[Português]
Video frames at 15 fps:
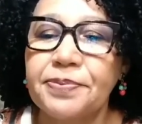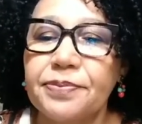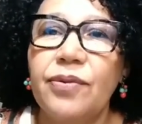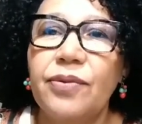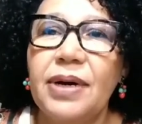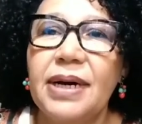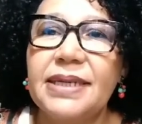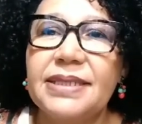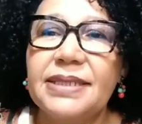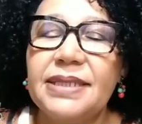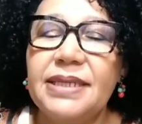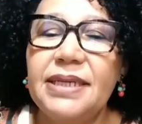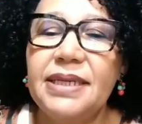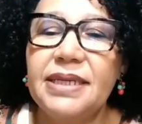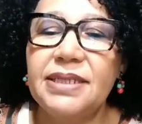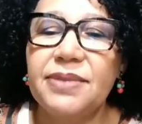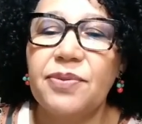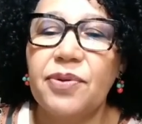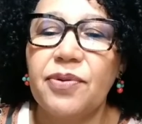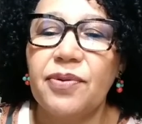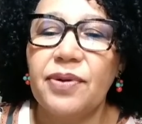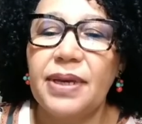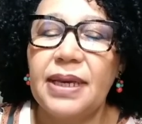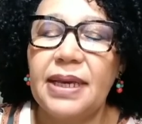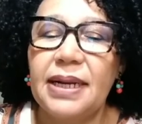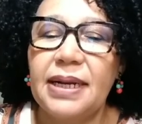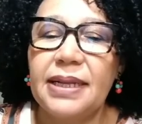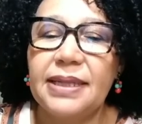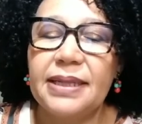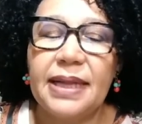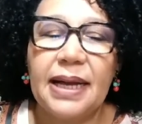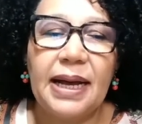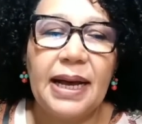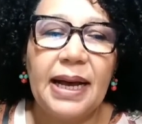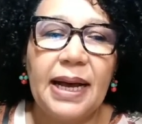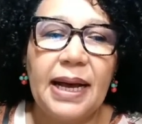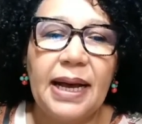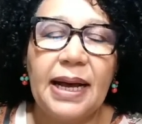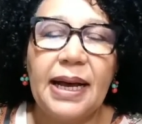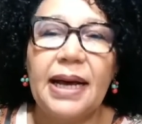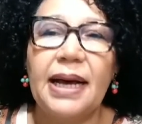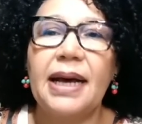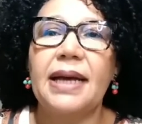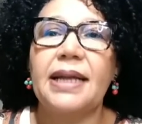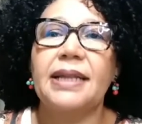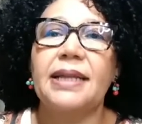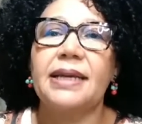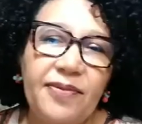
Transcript: O racismo ele está